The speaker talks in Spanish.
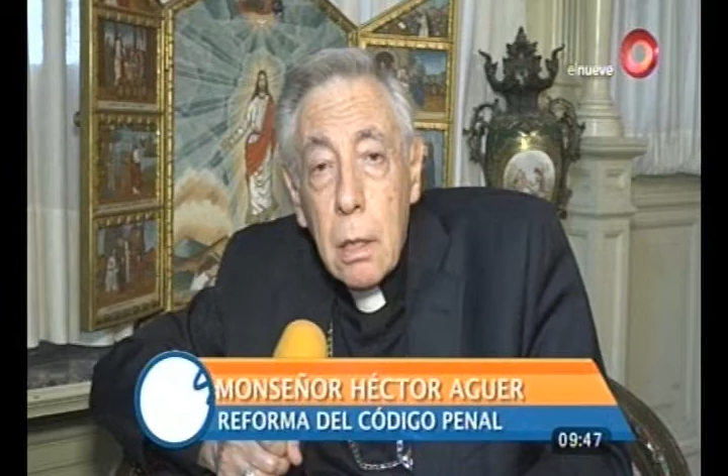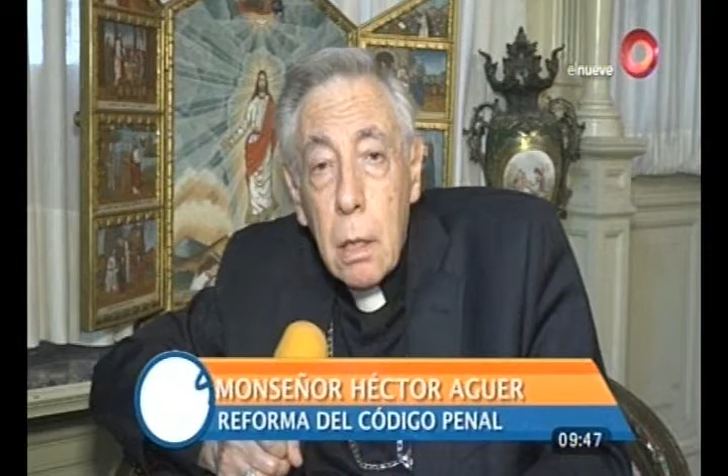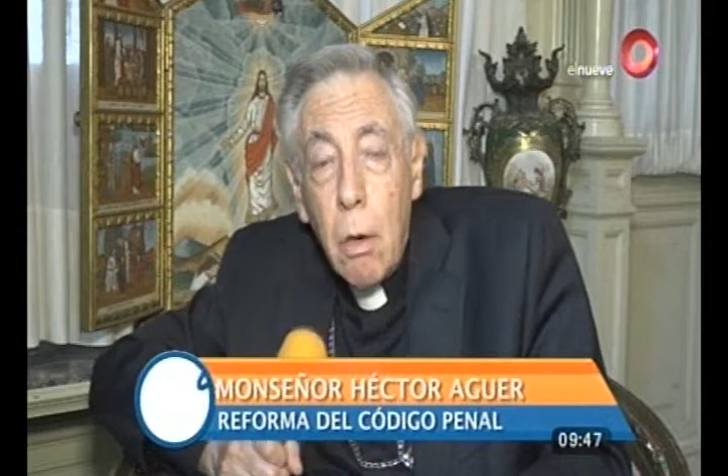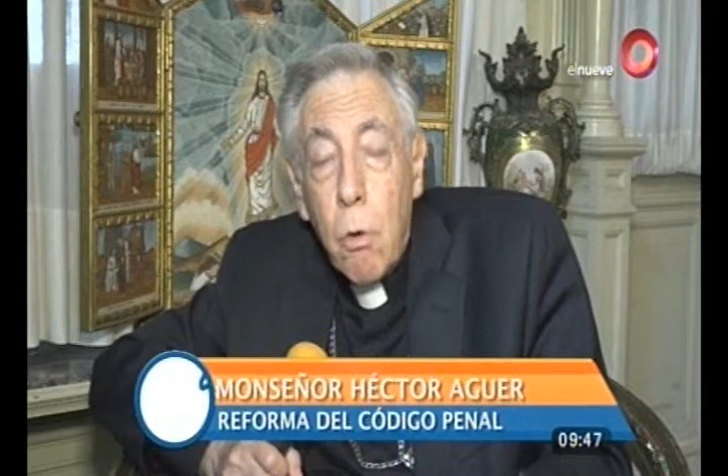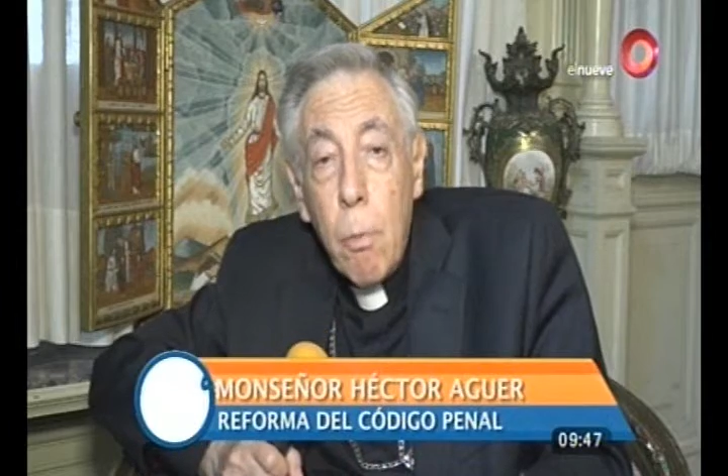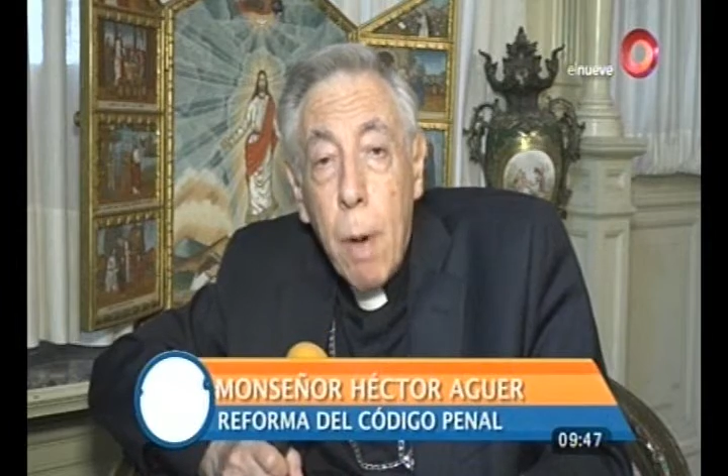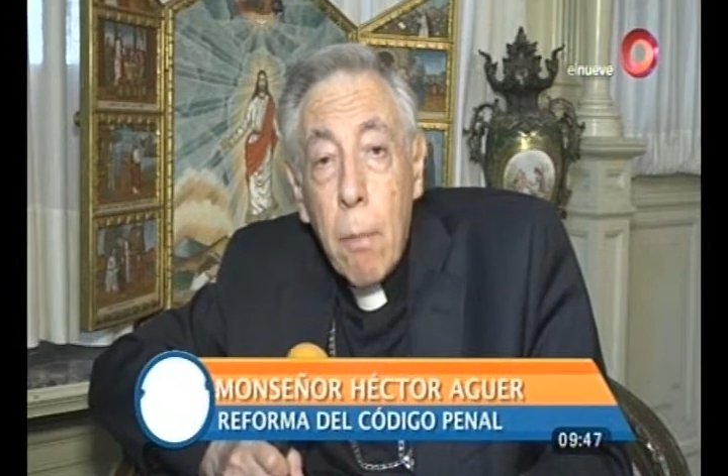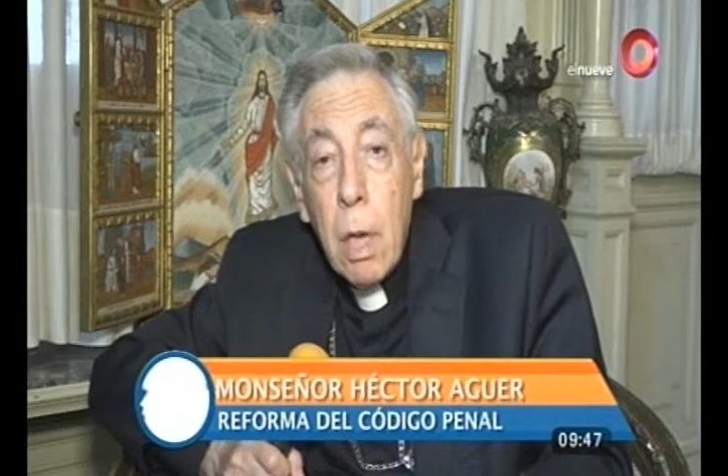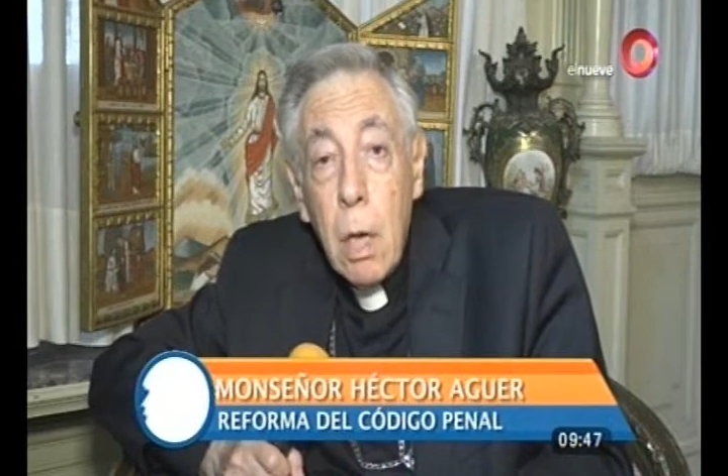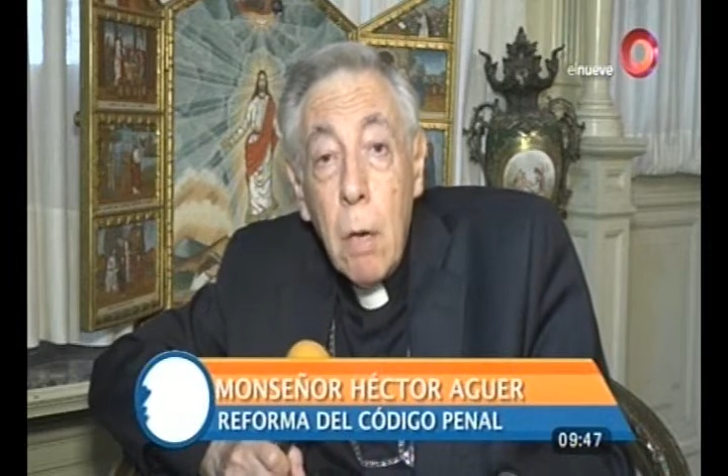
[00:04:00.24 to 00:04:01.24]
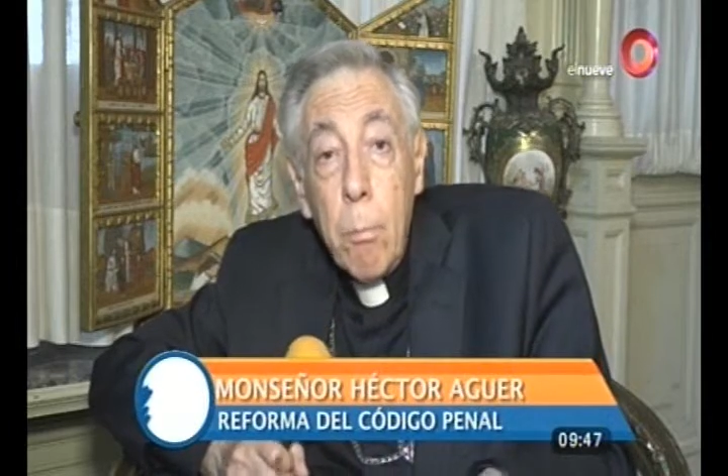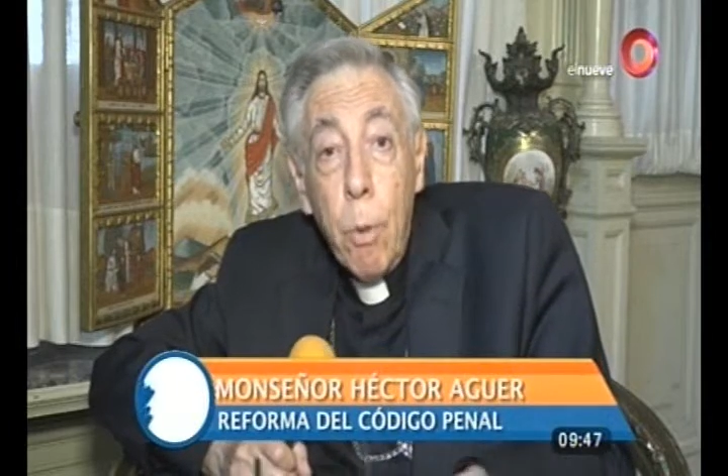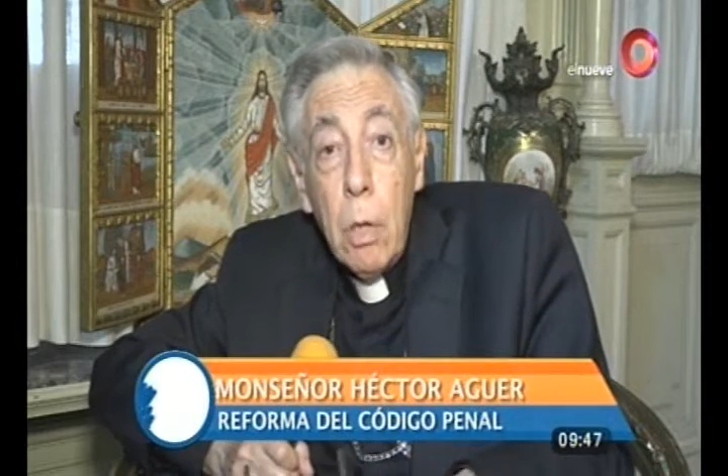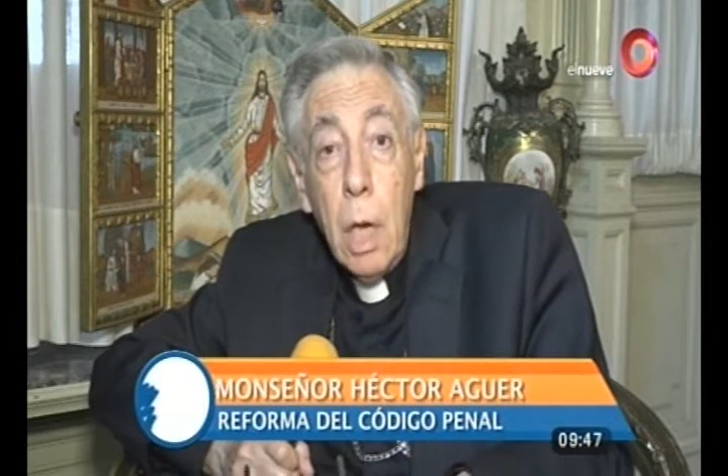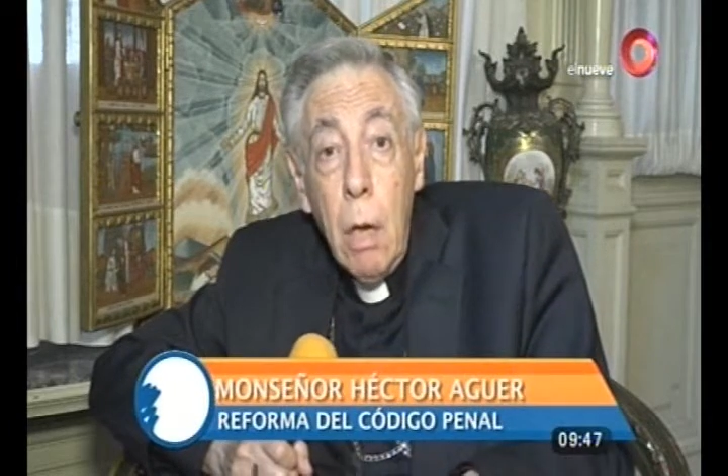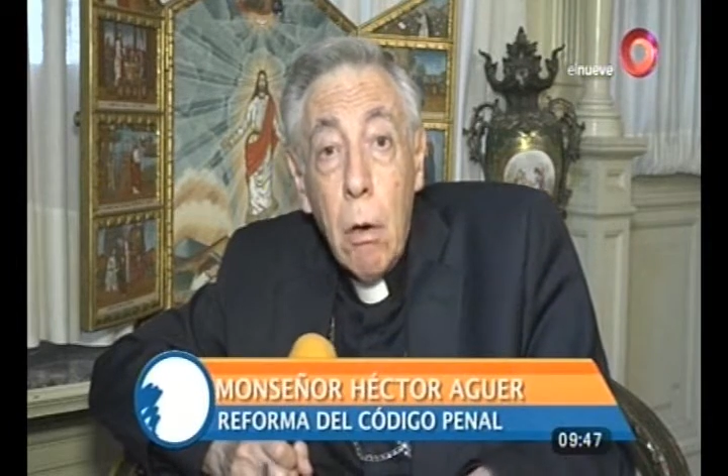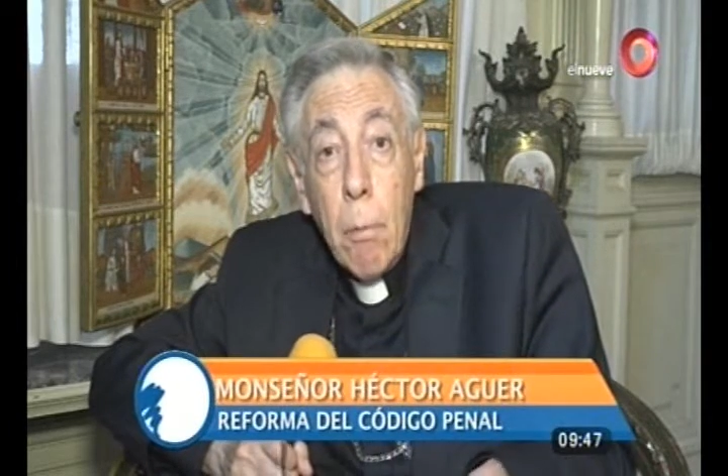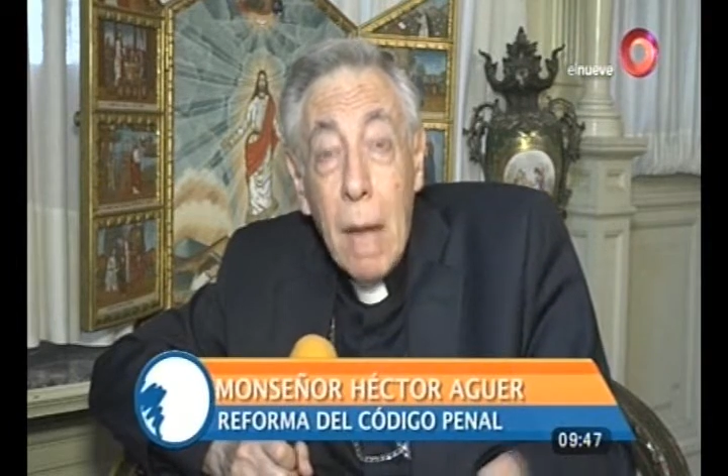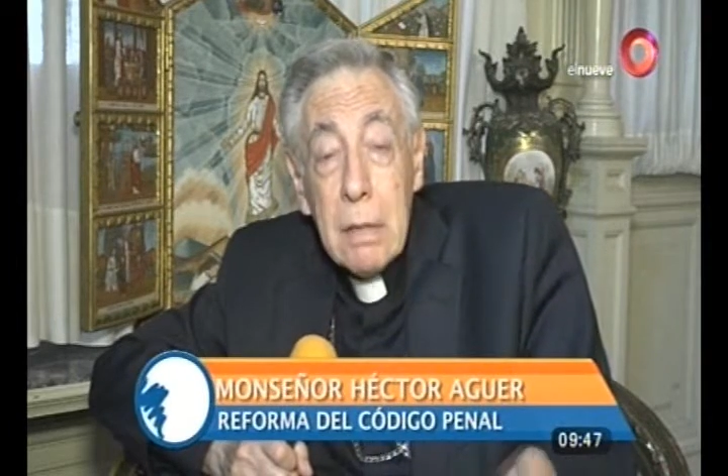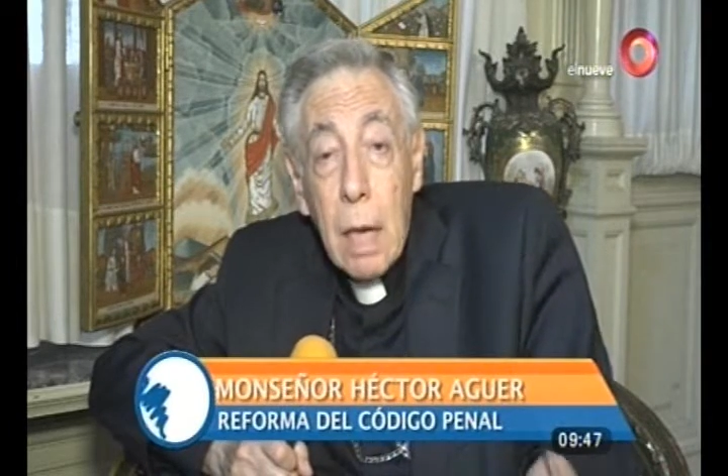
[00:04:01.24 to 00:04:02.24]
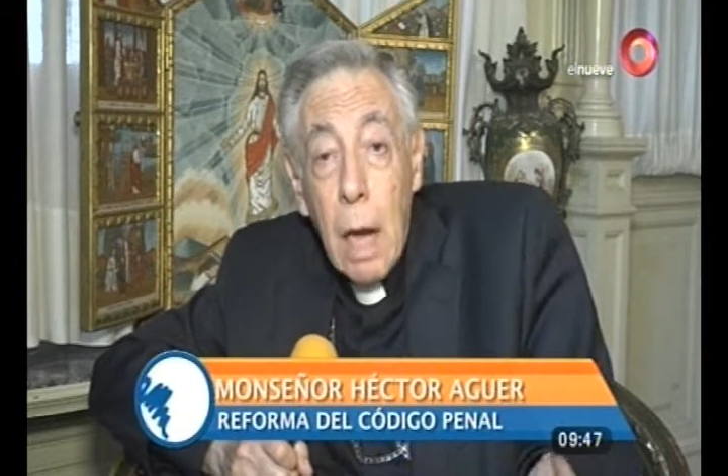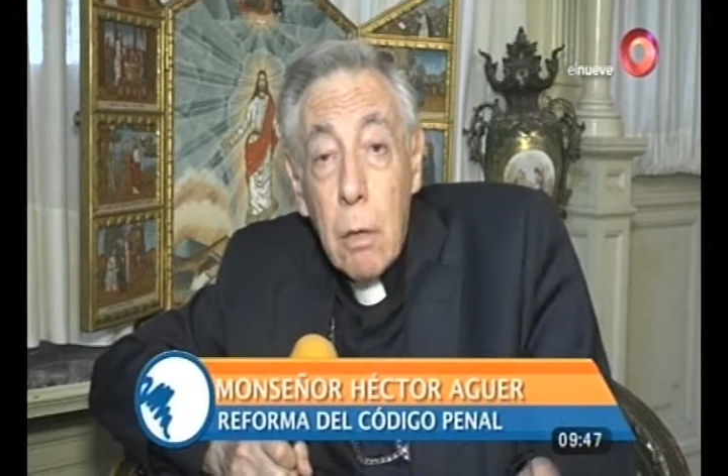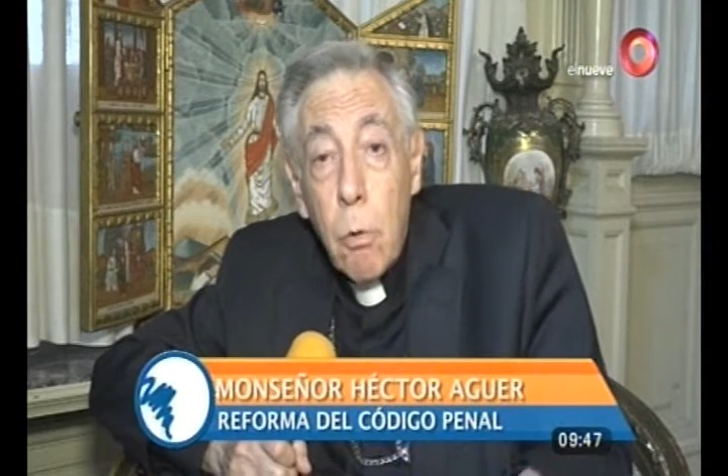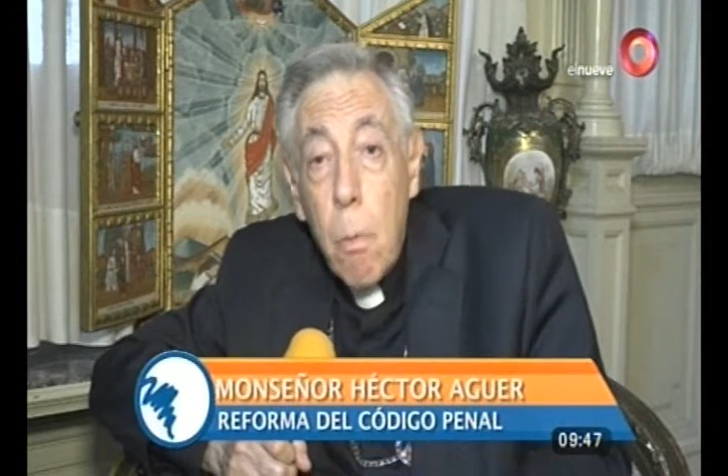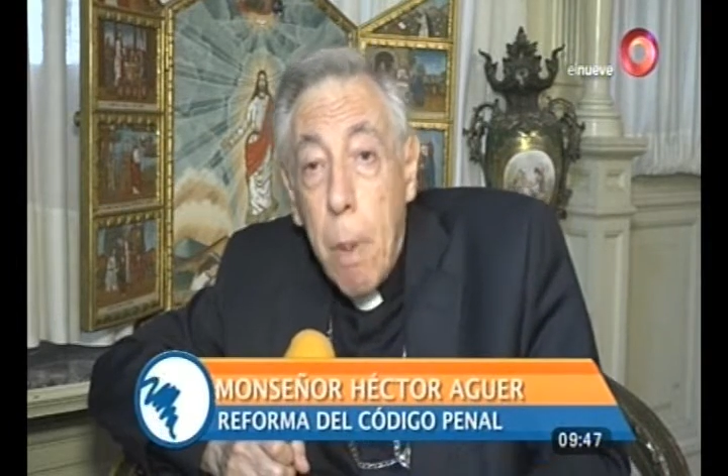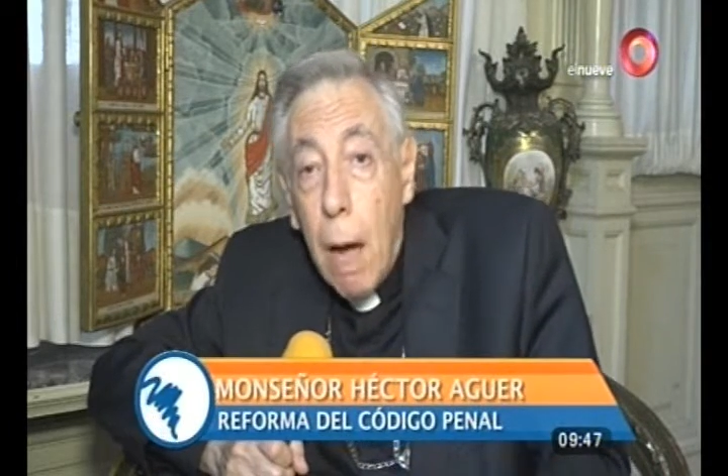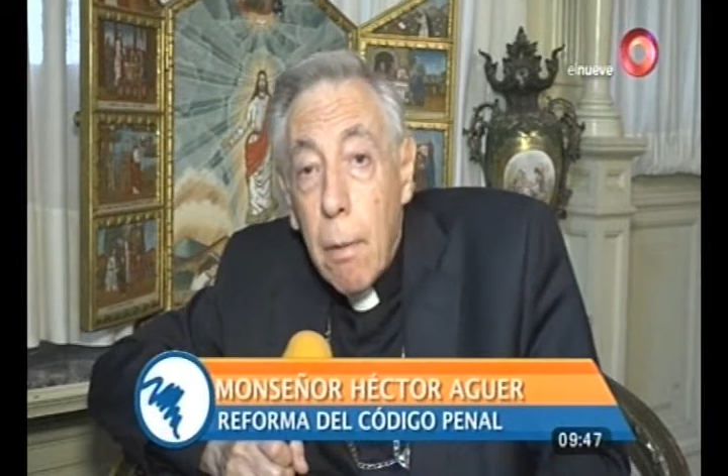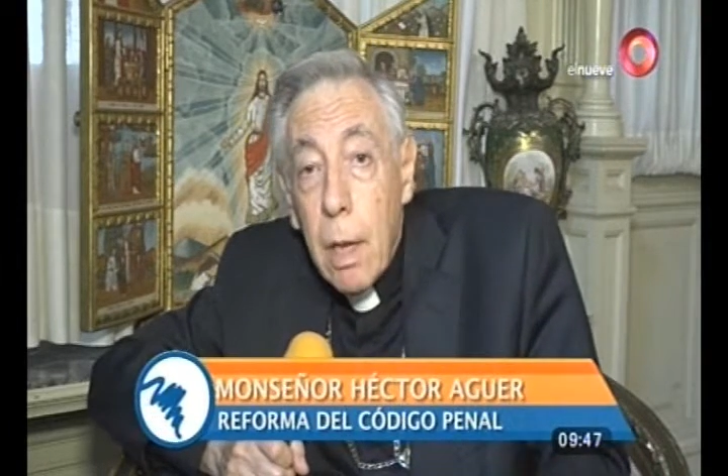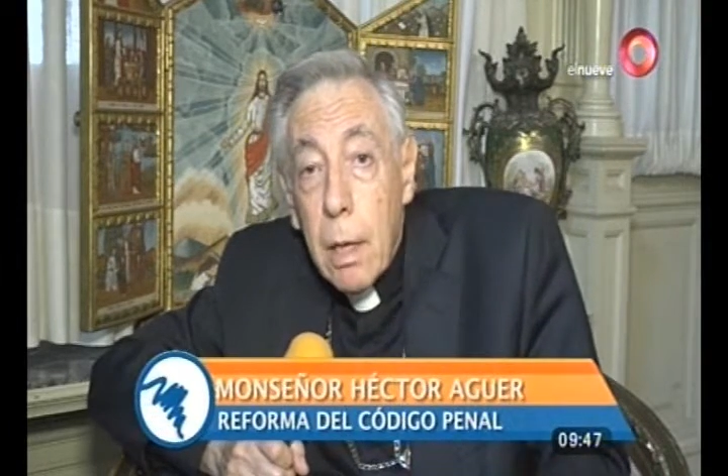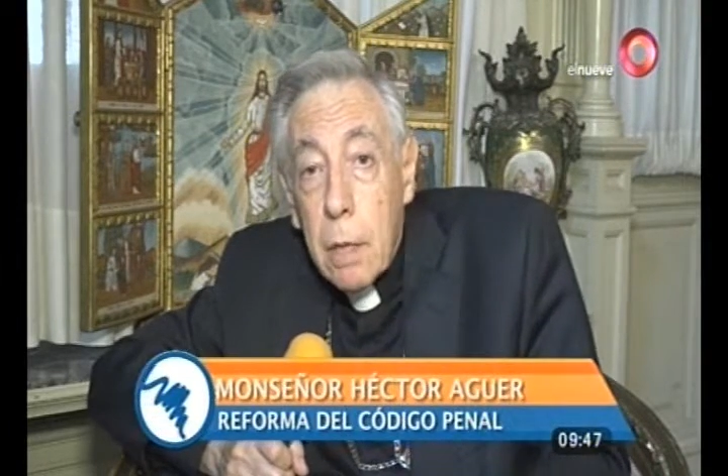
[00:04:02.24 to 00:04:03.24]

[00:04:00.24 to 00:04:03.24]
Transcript: que no es culpable, ¿por qué no matan al culpable,